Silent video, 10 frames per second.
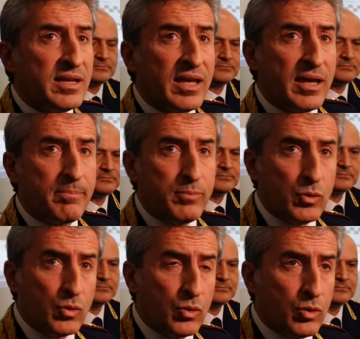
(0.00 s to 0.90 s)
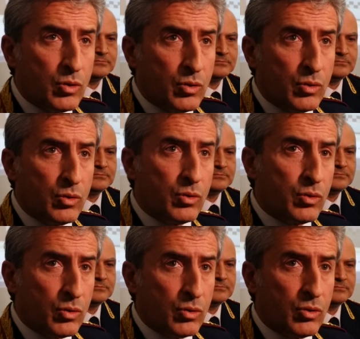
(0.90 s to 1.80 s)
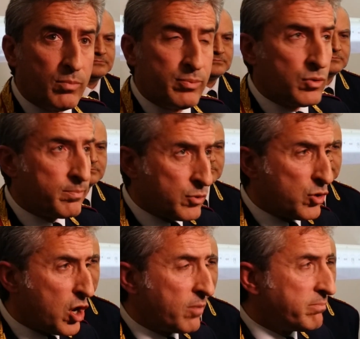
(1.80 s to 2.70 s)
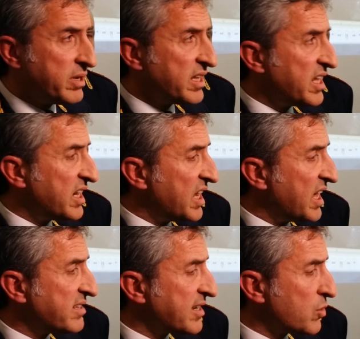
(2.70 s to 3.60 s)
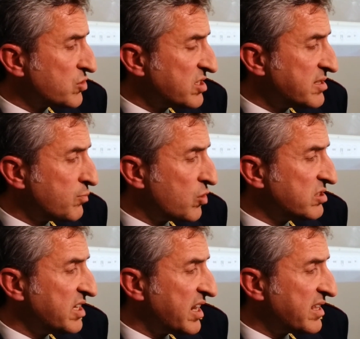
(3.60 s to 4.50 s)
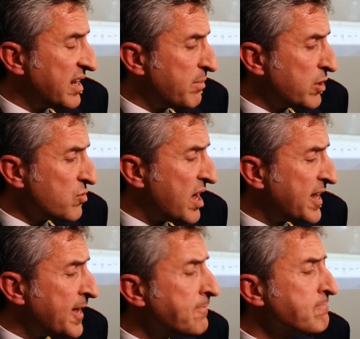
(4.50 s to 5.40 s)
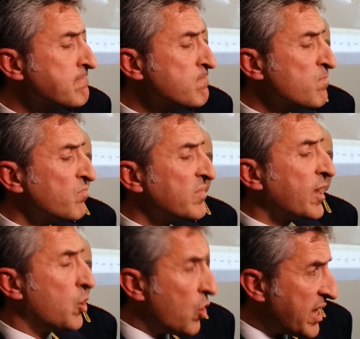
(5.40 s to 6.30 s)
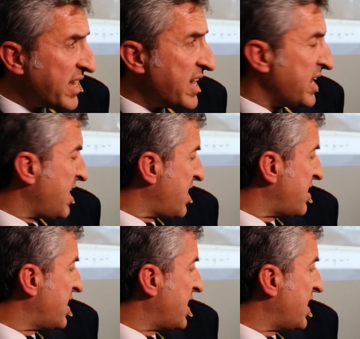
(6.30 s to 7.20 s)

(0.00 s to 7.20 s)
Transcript: eh, più, eh, più, più, nobile, della, se così si può dire, della marijuana cocaina,